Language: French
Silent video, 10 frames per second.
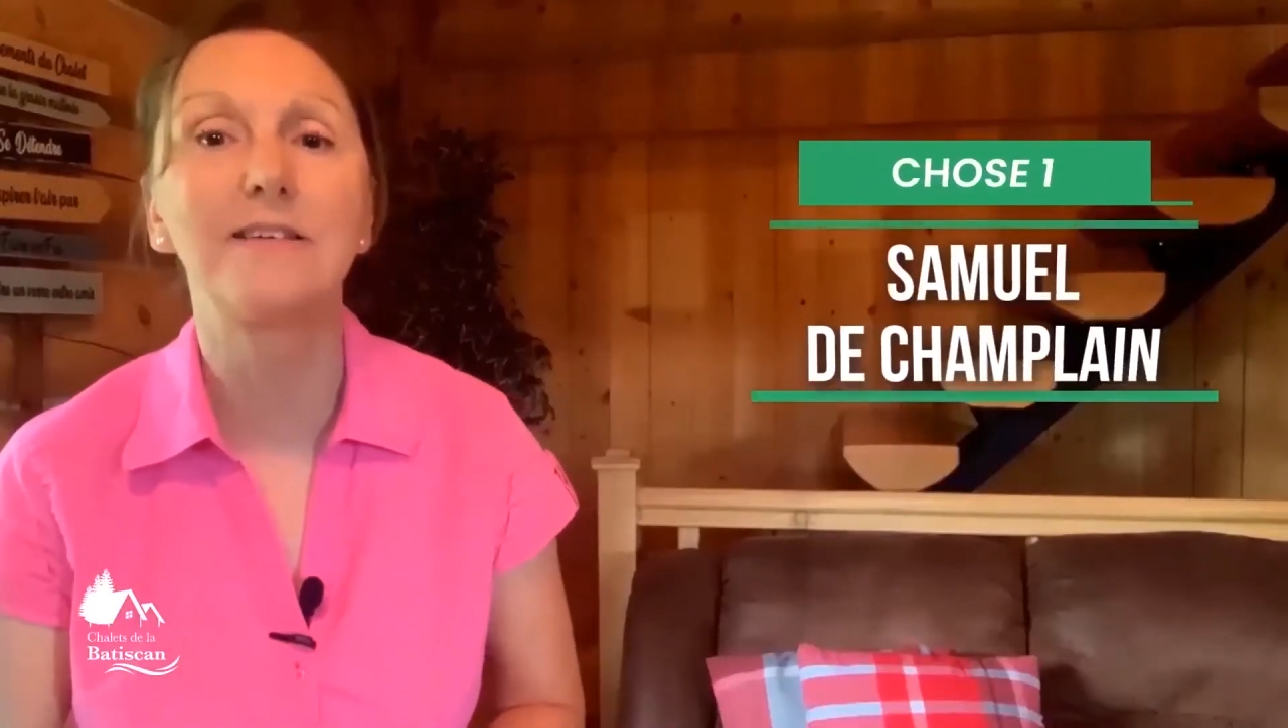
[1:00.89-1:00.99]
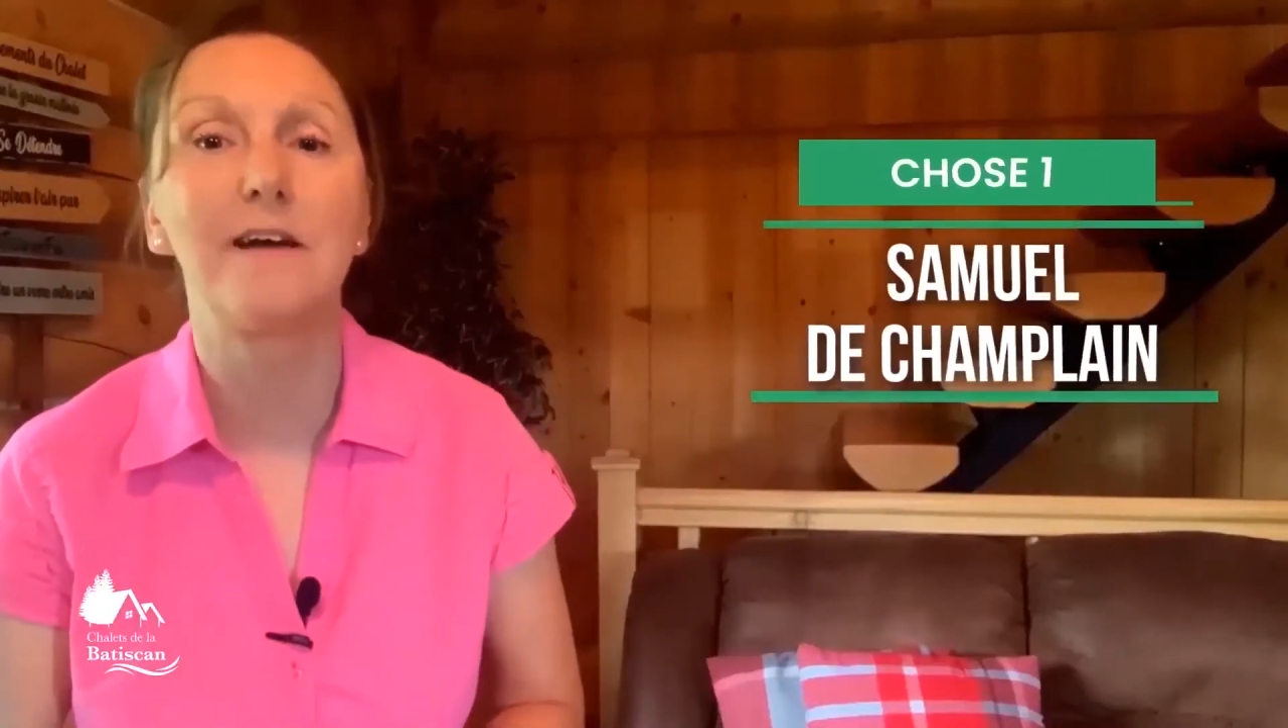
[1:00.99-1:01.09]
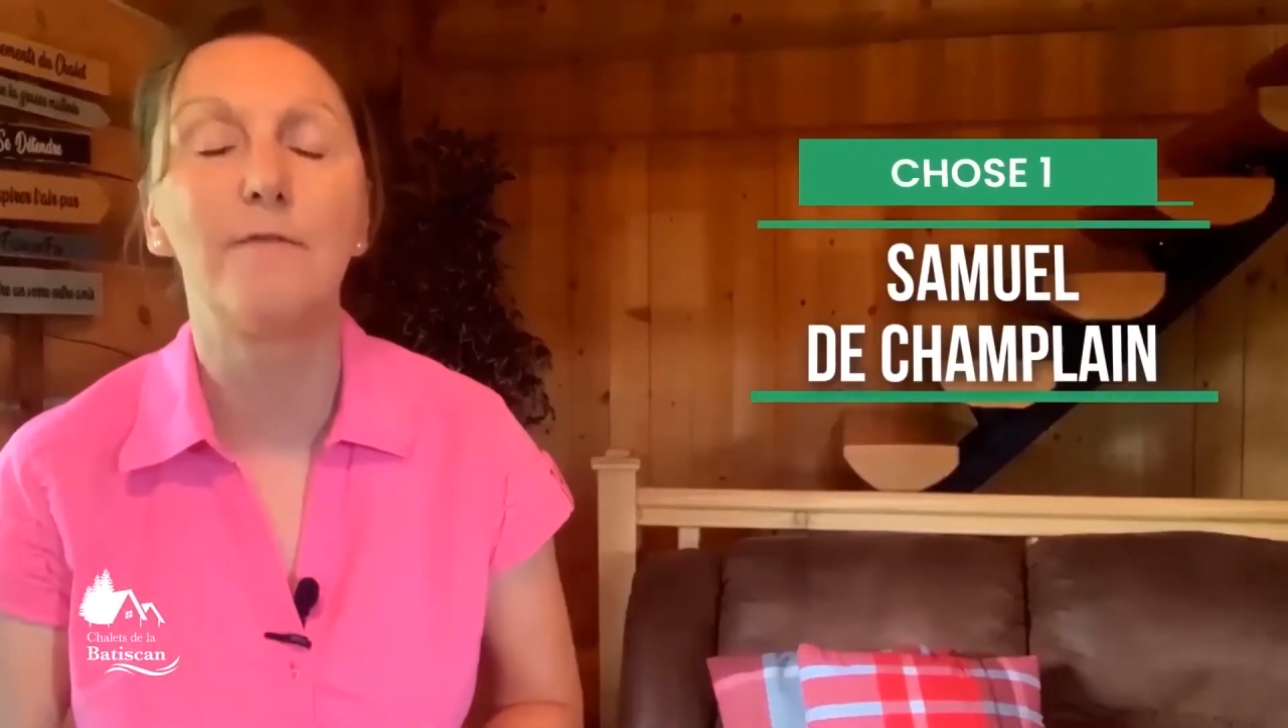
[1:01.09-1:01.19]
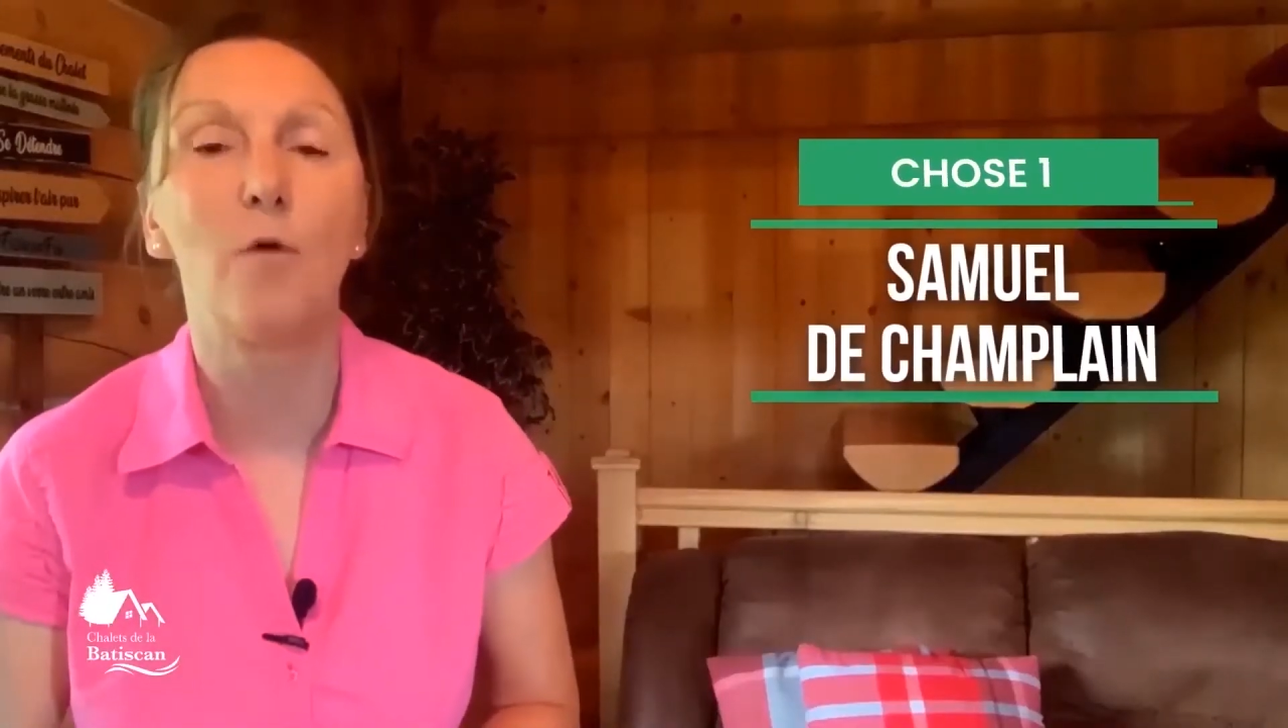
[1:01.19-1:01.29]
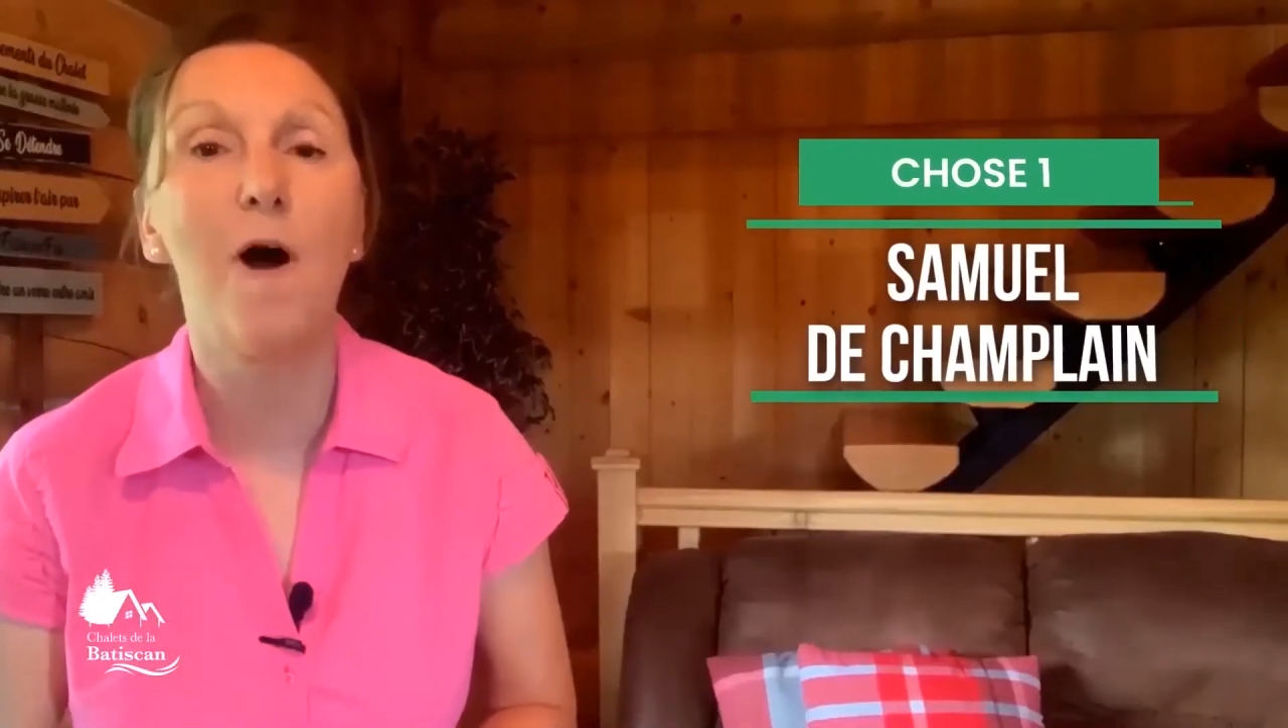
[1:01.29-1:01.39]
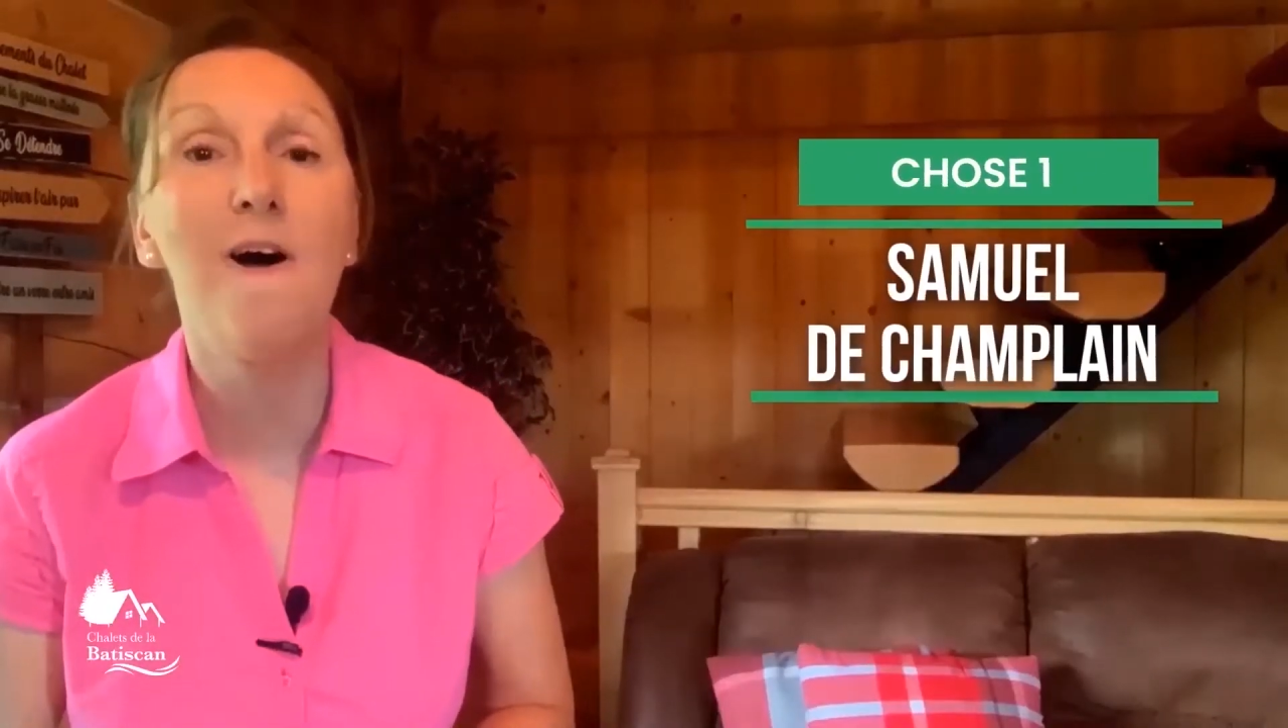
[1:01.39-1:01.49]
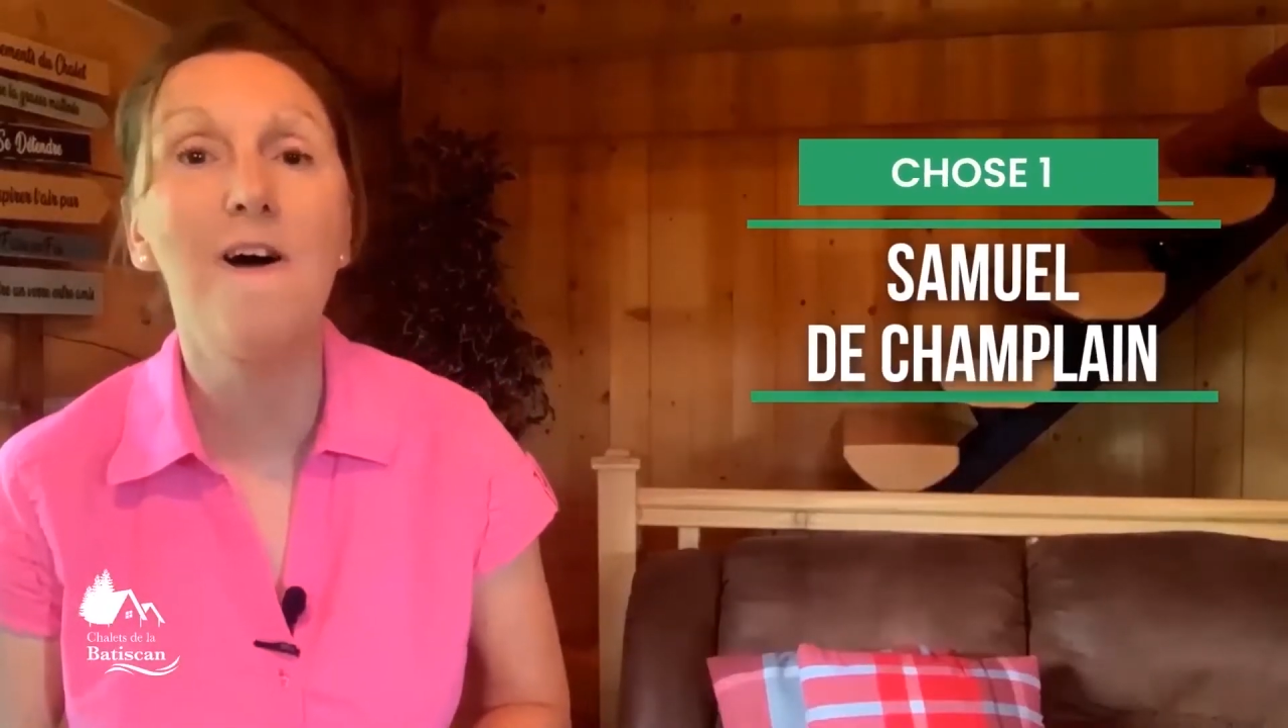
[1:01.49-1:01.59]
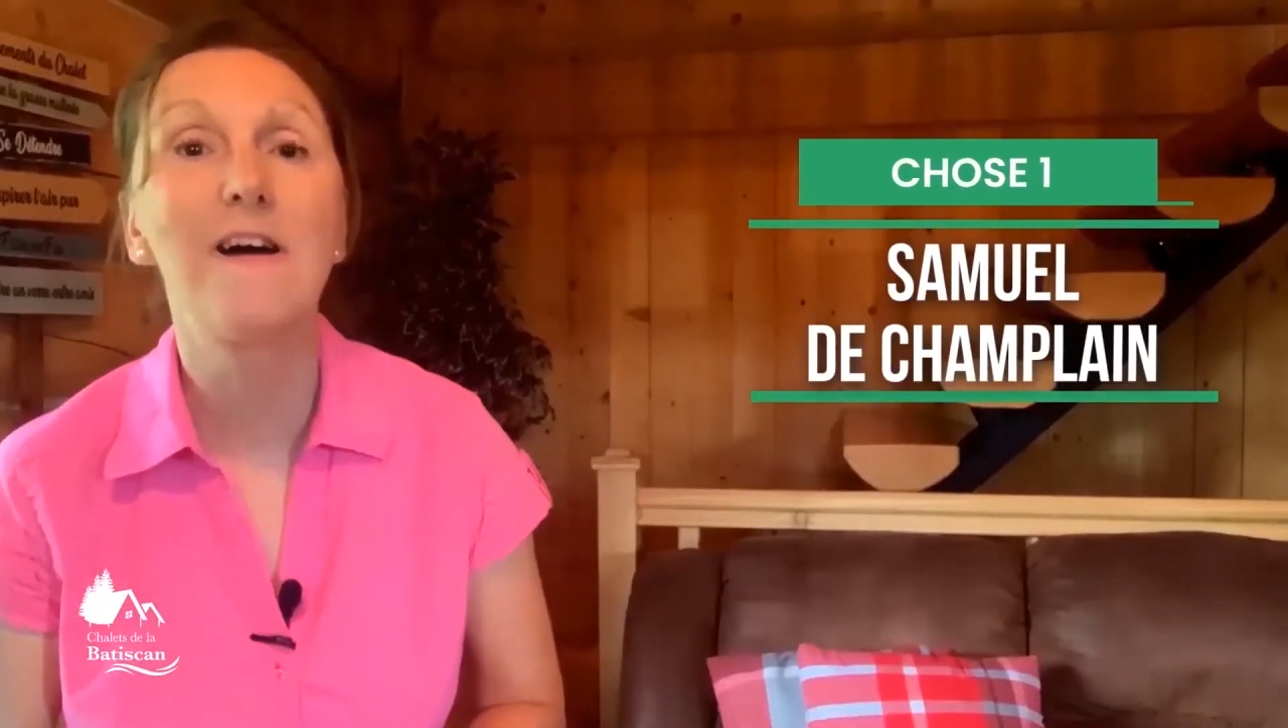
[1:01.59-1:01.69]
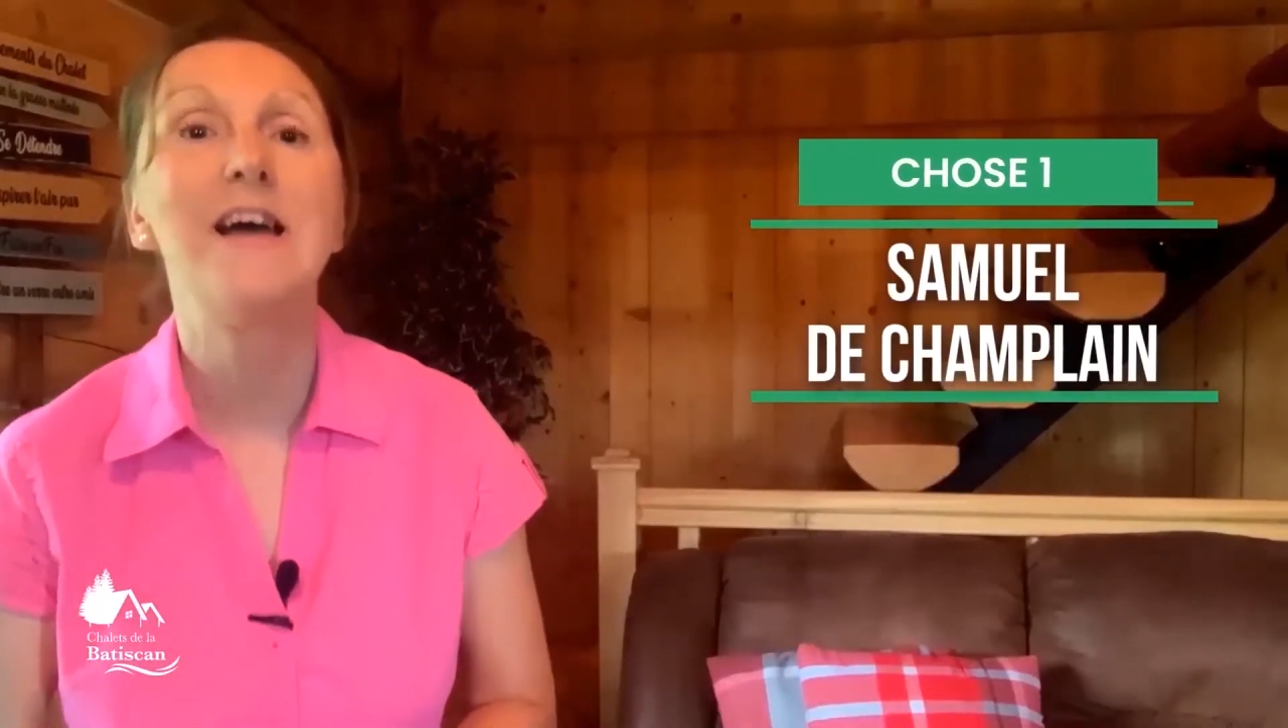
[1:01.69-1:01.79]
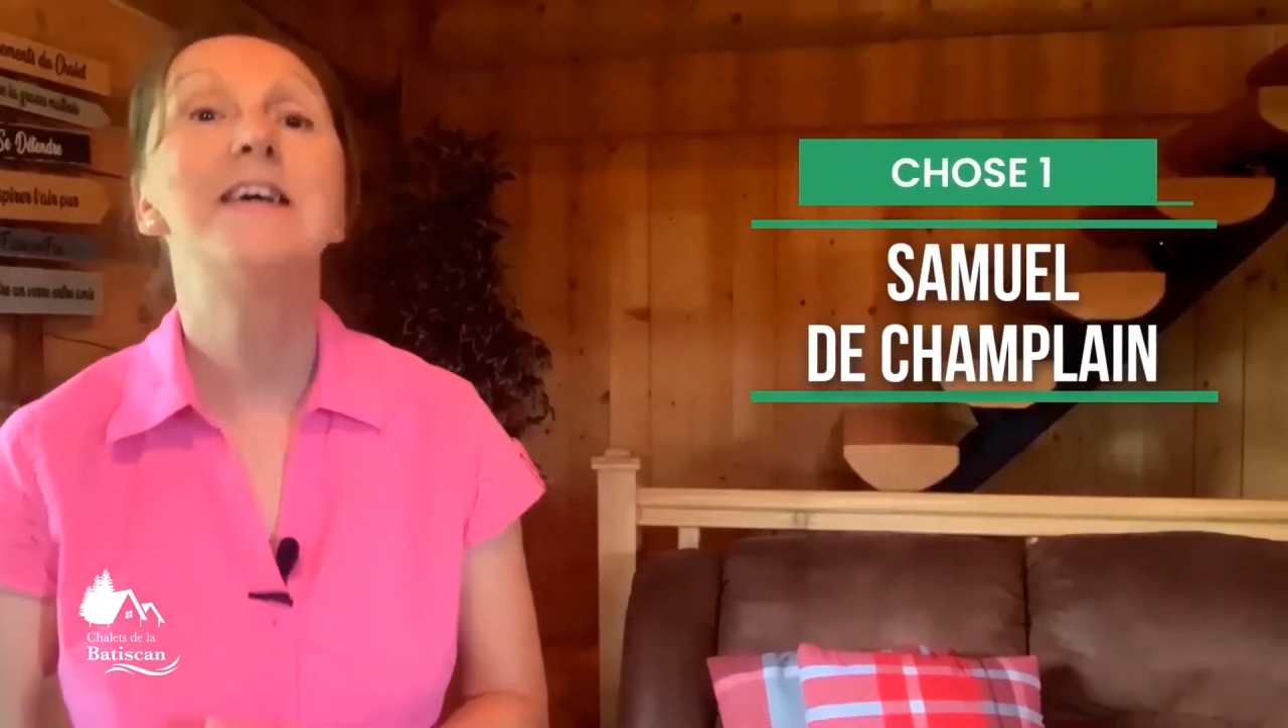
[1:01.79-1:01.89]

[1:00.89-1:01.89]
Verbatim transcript: savoir,